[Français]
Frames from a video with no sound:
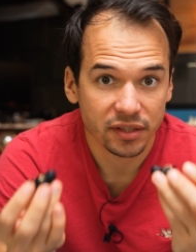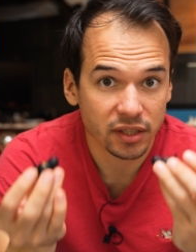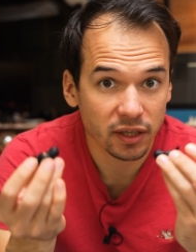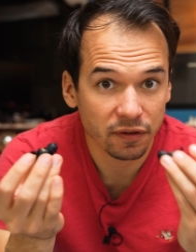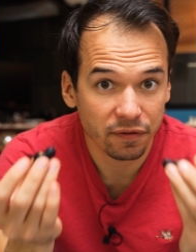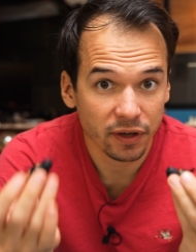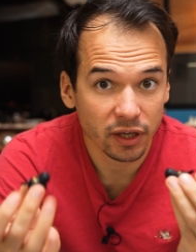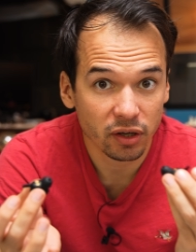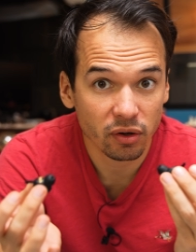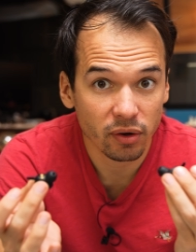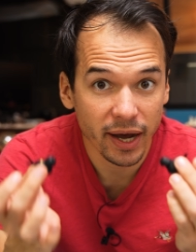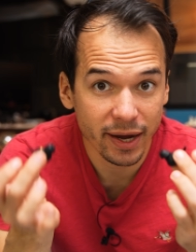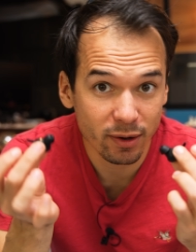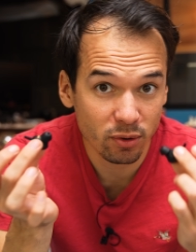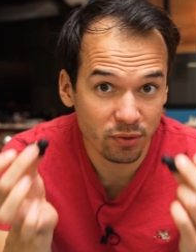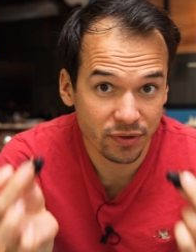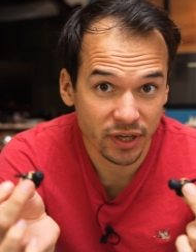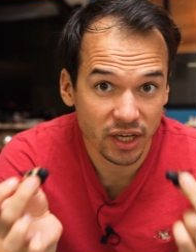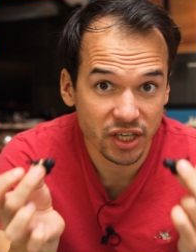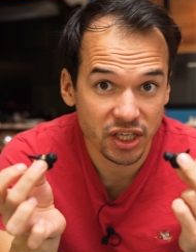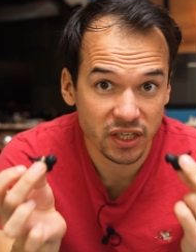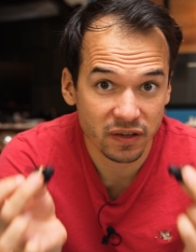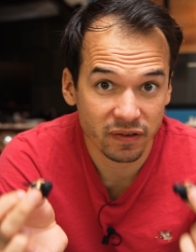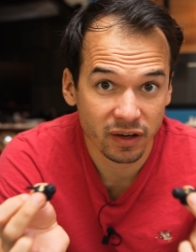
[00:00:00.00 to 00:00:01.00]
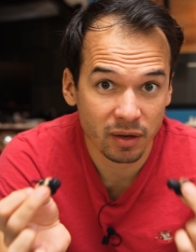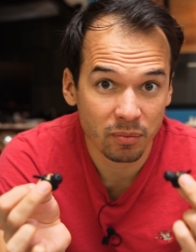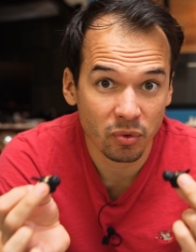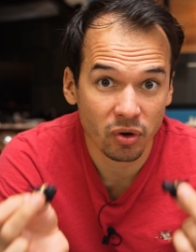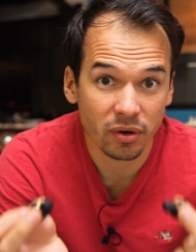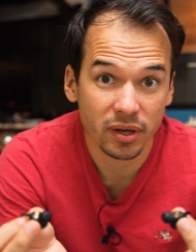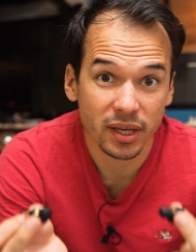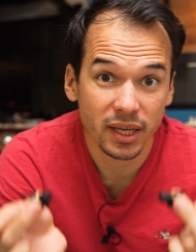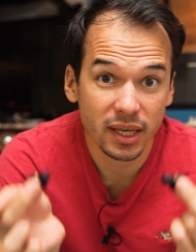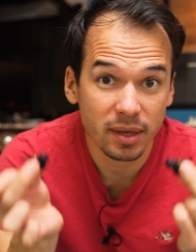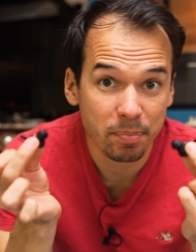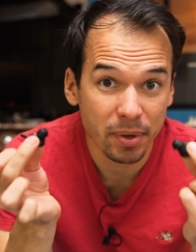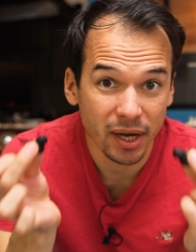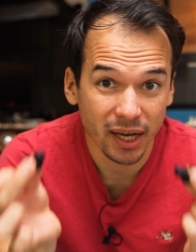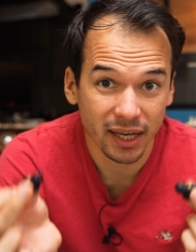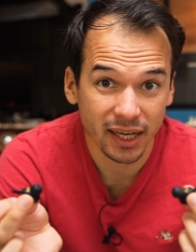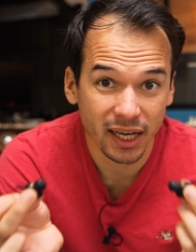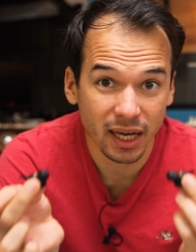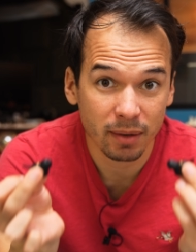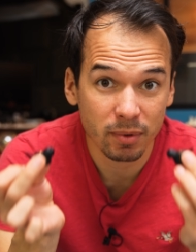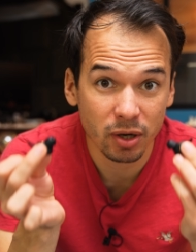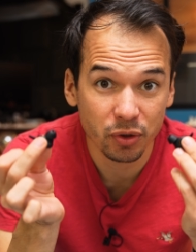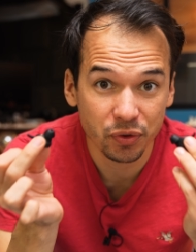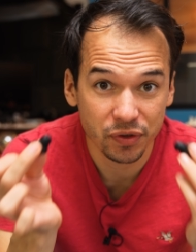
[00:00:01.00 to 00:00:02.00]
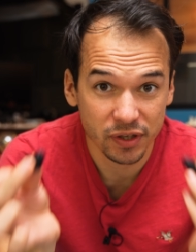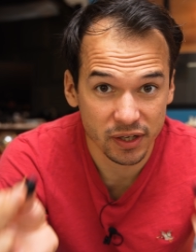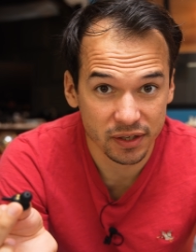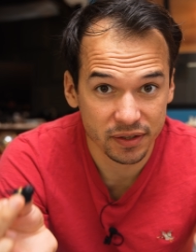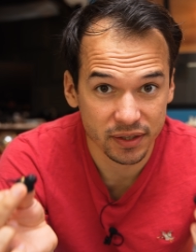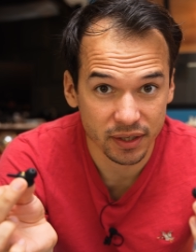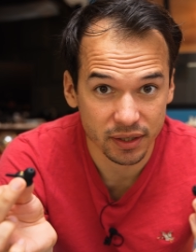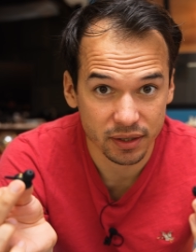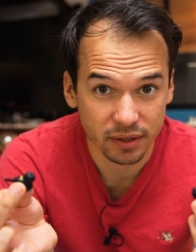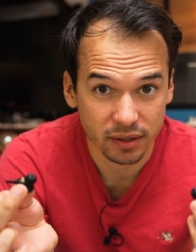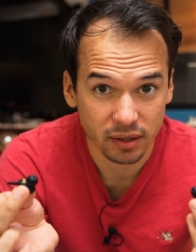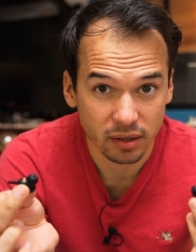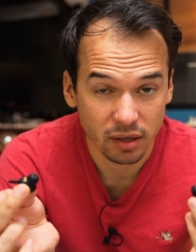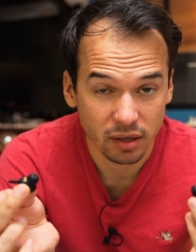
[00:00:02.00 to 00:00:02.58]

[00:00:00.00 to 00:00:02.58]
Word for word: Ce qui fait qu'à l'usage c'est vraiment hyper agréable à utiliser.